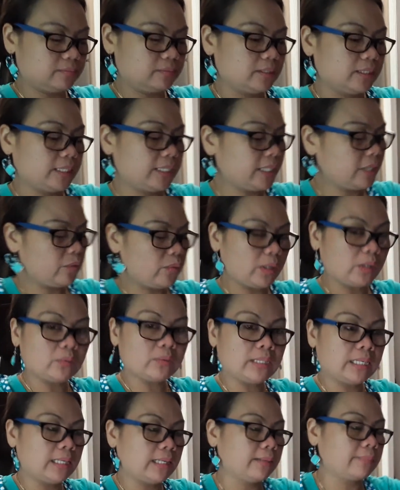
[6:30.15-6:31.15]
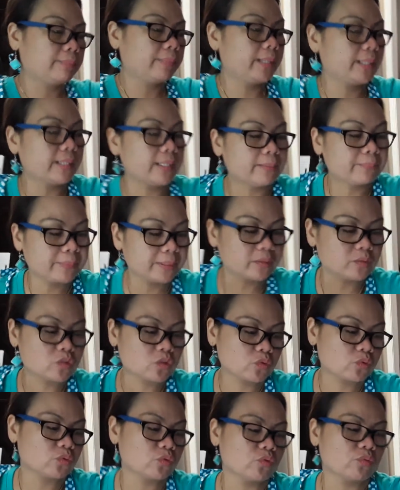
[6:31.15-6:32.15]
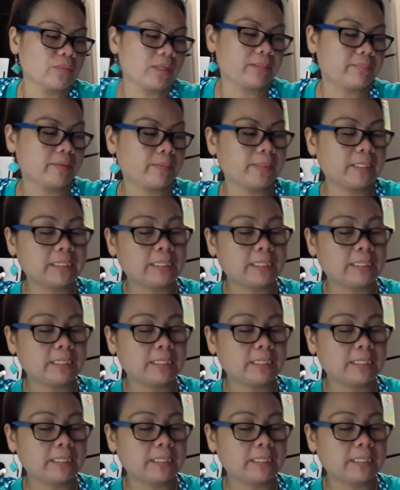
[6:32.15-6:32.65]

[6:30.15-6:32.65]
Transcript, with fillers: Hiniwa ko na lang para pag gusto kong kumain mamaya.